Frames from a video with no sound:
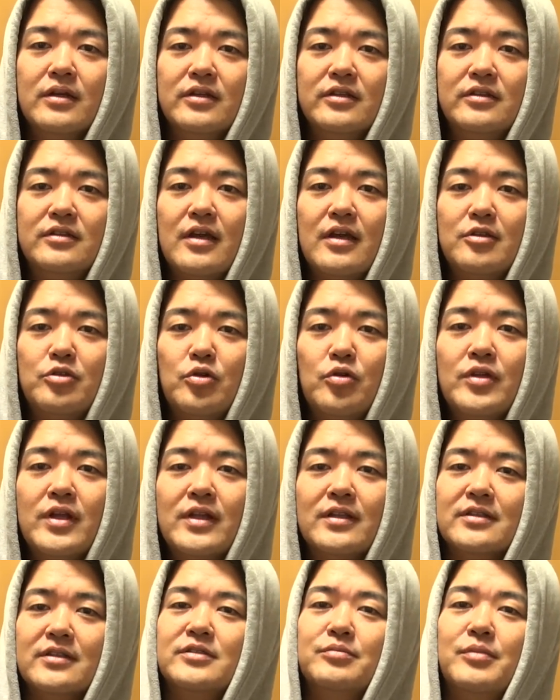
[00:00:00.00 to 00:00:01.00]
う一体どう
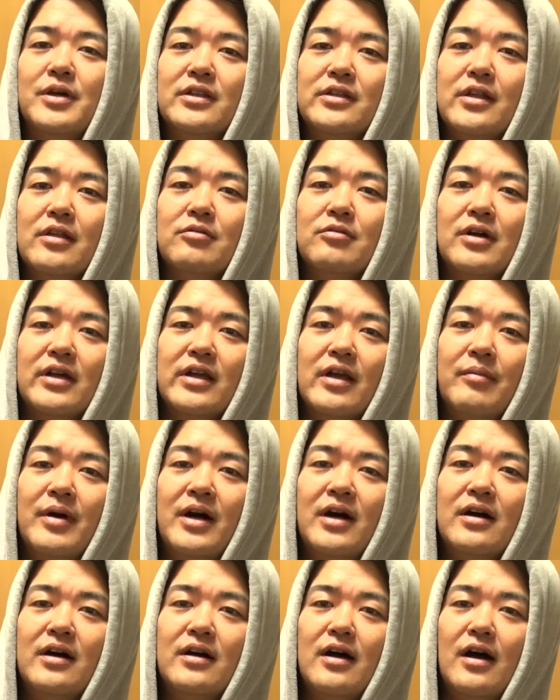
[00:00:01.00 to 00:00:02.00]
なってしまったのか
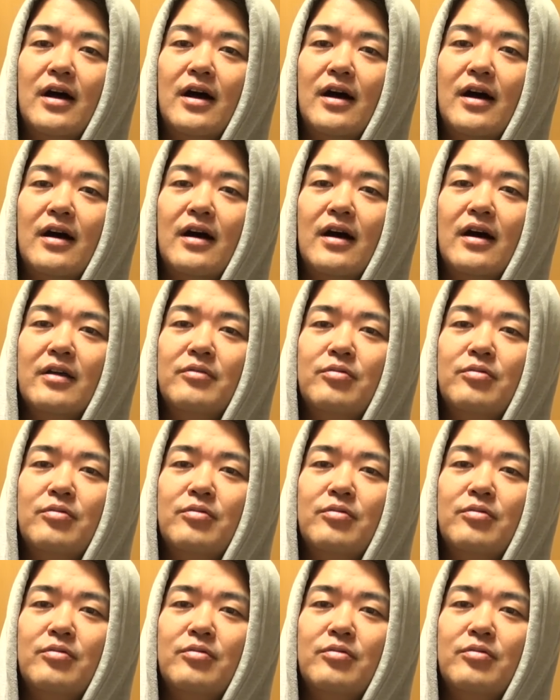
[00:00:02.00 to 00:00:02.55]
ヤマハが